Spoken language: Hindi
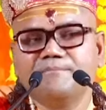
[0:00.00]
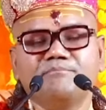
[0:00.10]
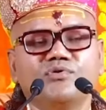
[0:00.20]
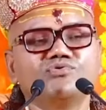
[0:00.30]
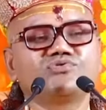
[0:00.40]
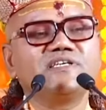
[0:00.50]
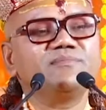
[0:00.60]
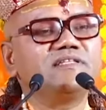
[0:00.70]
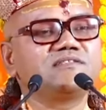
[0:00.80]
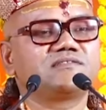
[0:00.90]
भूति
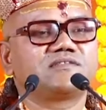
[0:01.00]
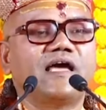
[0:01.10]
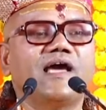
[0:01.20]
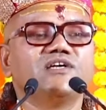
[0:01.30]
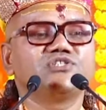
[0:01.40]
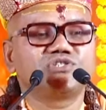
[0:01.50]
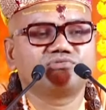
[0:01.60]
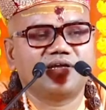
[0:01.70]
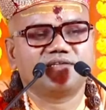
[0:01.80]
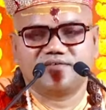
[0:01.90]
मीन्स
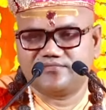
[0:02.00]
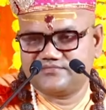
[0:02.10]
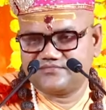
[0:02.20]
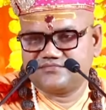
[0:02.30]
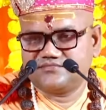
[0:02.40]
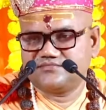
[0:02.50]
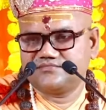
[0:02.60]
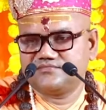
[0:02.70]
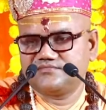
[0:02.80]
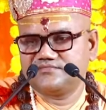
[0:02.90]
ऐश्वर्य
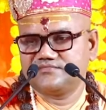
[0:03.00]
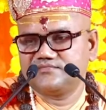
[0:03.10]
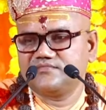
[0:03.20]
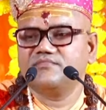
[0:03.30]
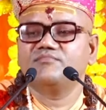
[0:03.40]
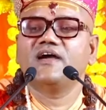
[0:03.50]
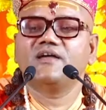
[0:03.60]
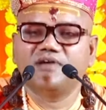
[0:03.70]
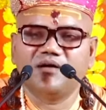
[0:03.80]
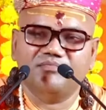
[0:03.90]

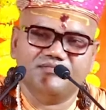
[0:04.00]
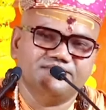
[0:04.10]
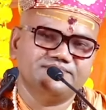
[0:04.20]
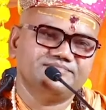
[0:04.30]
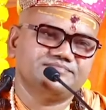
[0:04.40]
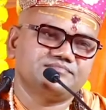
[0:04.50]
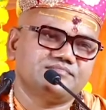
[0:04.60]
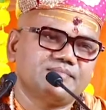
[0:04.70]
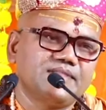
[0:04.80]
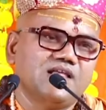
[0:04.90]
वैभव
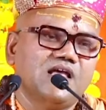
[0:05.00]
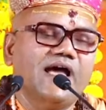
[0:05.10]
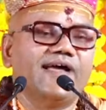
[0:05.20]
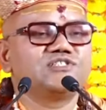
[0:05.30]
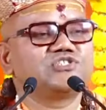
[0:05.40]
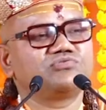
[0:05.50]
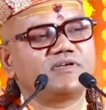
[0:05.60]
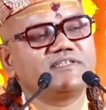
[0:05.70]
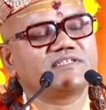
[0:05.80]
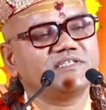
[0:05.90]

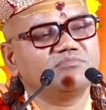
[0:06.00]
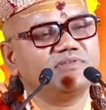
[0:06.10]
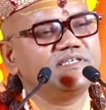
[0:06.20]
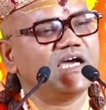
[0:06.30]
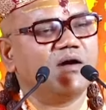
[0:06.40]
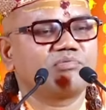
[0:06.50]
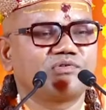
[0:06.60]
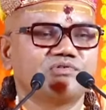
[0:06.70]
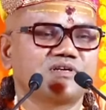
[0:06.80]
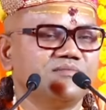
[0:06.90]
ऐश्वर्य की भी
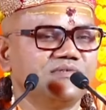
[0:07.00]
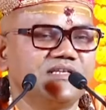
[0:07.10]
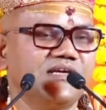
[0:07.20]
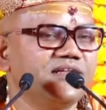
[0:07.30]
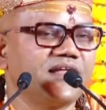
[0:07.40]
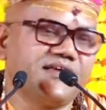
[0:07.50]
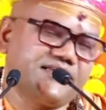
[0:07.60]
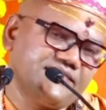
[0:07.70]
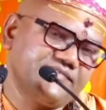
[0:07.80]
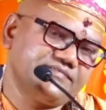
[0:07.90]
आपको कमी नहीं
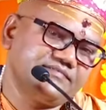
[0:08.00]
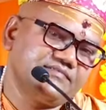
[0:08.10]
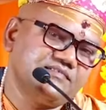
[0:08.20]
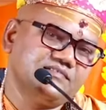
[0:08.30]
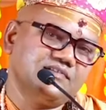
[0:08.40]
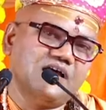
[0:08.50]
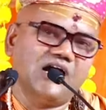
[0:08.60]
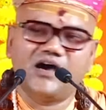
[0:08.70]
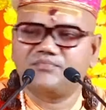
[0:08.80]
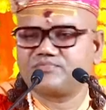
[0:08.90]
रहेगी
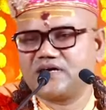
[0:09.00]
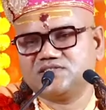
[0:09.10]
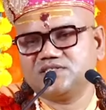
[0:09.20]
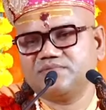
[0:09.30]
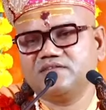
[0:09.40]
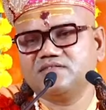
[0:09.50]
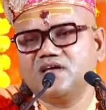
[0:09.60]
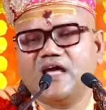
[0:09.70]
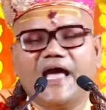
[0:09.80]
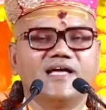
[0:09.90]
आपका जीवन
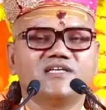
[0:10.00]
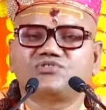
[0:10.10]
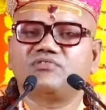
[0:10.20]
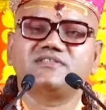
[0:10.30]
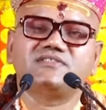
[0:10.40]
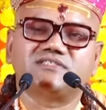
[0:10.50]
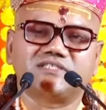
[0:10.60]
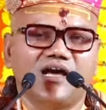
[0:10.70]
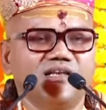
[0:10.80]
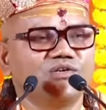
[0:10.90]

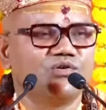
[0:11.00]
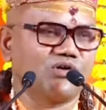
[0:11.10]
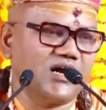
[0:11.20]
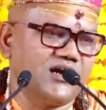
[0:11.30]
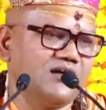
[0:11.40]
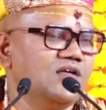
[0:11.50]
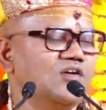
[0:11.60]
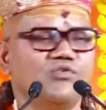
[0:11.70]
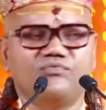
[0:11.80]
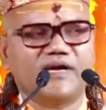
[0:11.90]
ऐश्वर्यशाली होगा
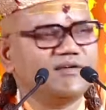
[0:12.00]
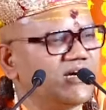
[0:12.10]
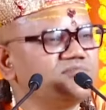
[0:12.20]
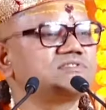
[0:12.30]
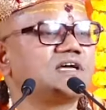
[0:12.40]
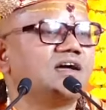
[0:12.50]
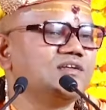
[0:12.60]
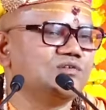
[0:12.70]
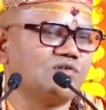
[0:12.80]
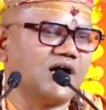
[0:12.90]

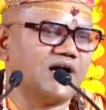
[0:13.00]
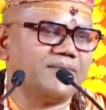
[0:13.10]
वैभवशाली होगा